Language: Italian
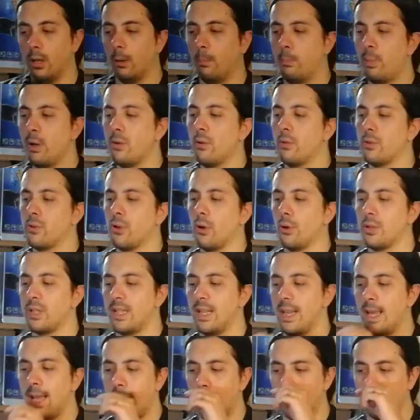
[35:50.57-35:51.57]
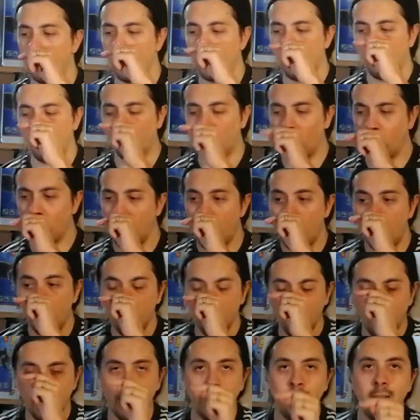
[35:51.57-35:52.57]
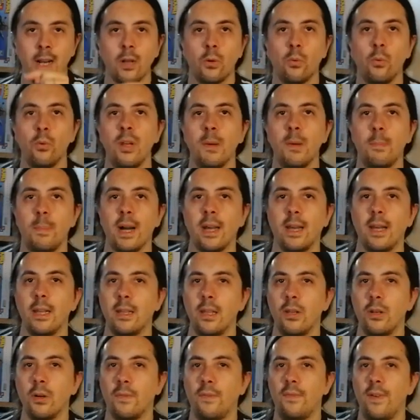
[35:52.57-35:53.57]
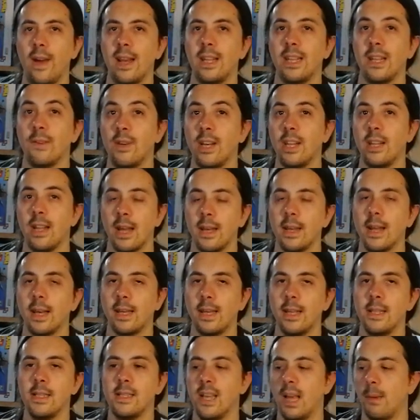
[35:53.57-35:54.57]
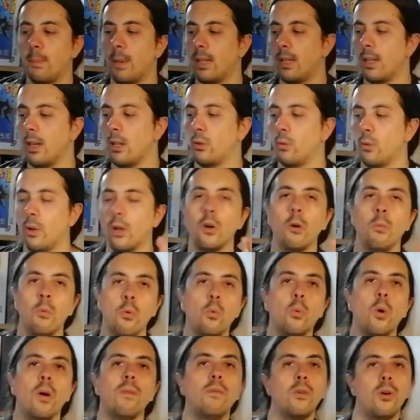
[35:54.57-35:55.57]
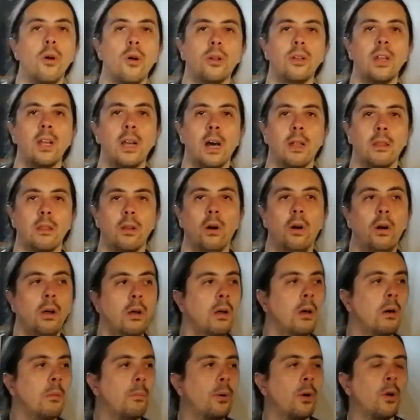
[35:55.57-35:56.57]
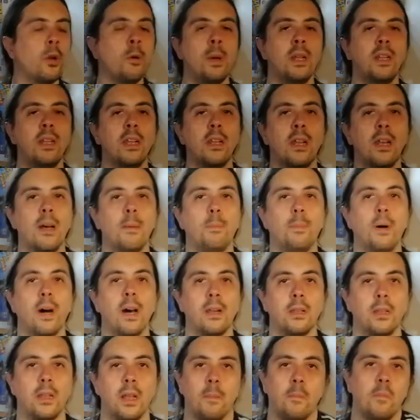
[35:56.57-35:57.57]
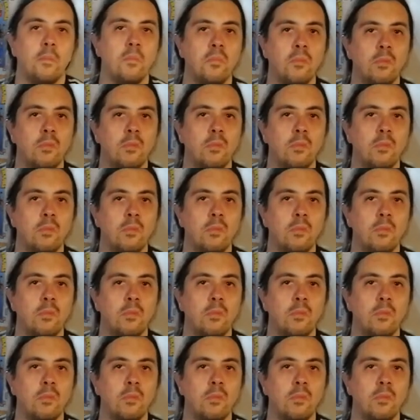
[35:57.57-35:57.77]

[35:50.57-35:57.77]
Poi non so se addirittura in alcuni pacchettini offerta ve le danno anche insieme addirittura. Comunque voi ordinatelo, poi lo mettete da parte.